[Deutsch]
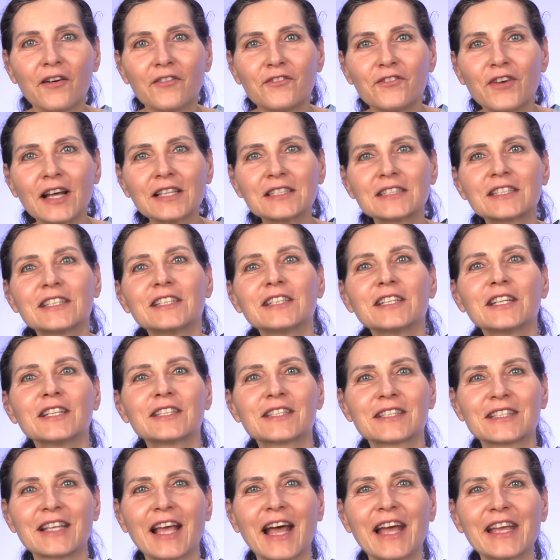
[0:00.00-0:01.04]
was sind die
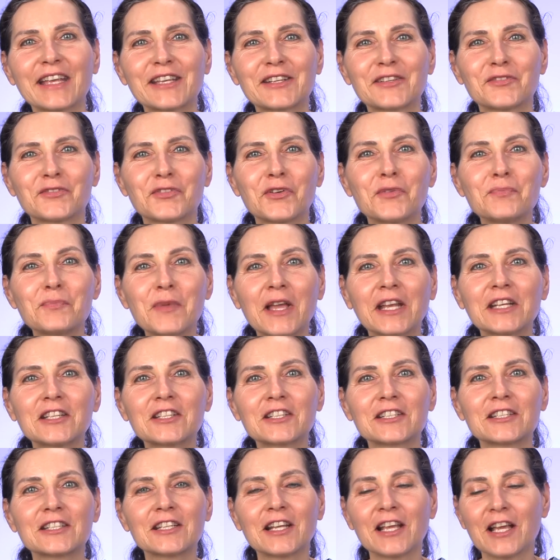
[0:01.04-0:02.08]
Zeichen für
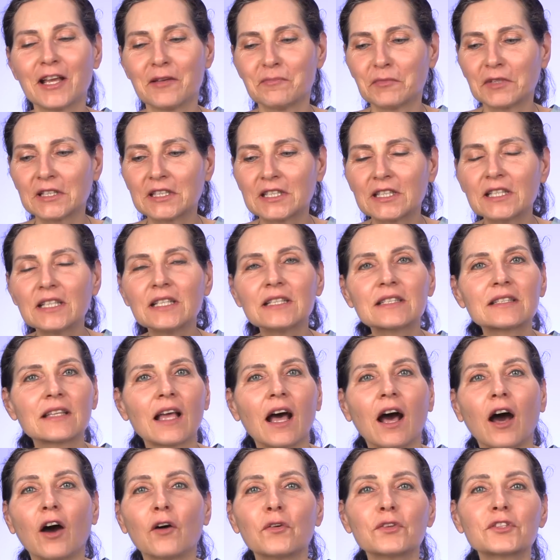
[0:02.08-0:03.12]
Menschen mit
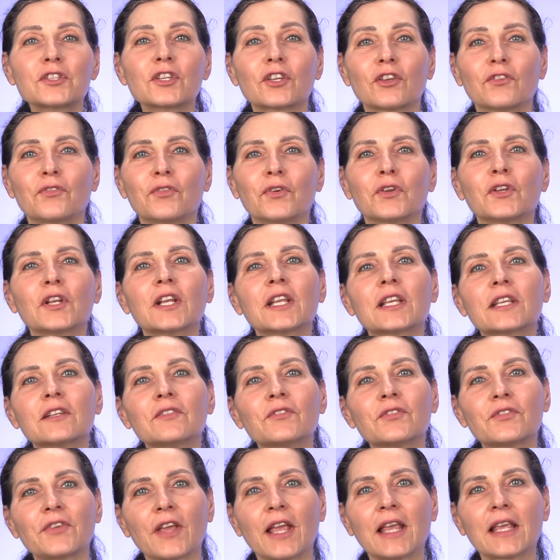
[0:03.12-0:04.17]
dieser außergewöhnlichen
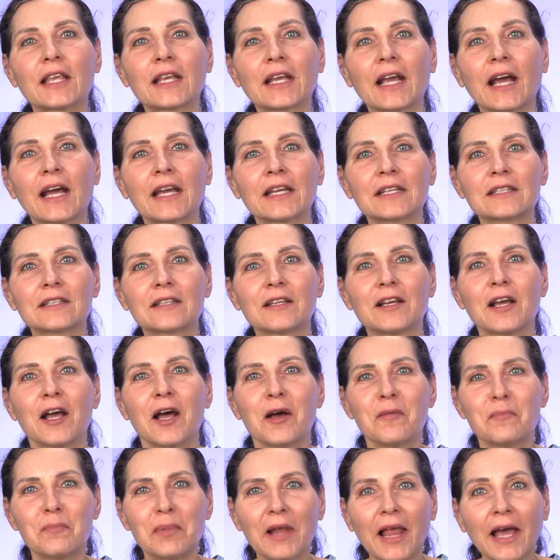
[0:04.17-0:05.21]
Fähigkeit?
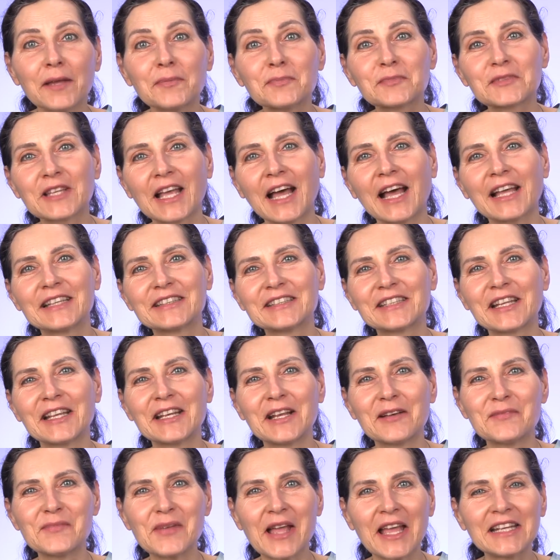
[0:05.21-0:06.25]
Bleib dran, denn
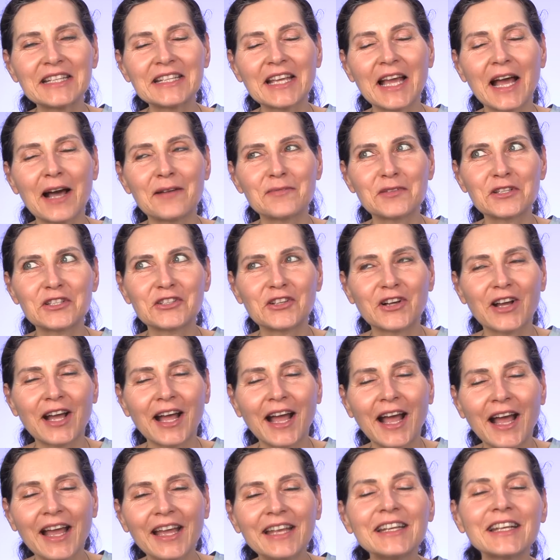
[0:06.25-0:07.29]
am Ende habe ich noch
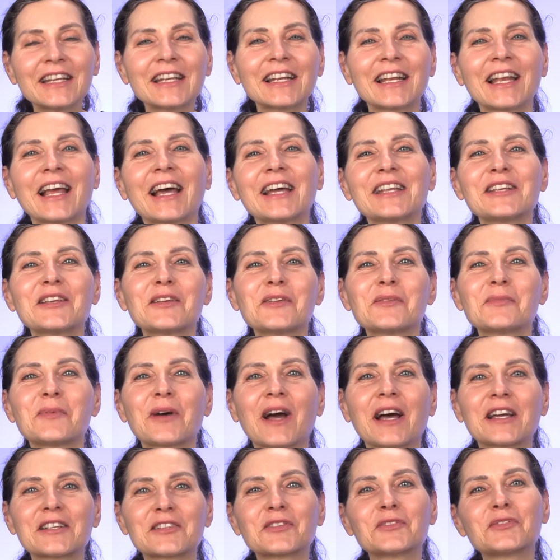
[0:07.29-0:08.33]
eine kleine
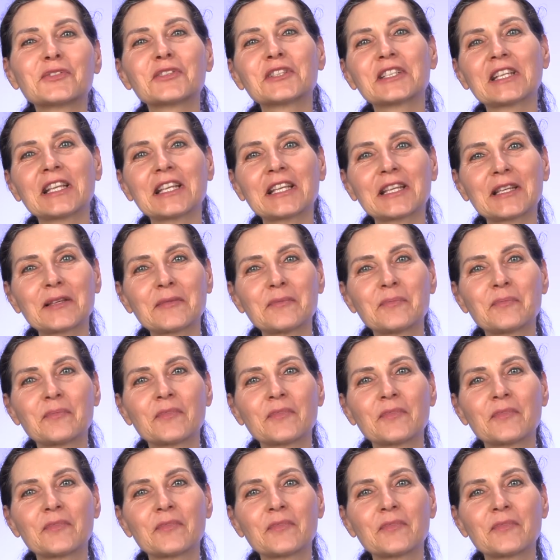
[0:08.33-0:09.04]
Überraschung für dich.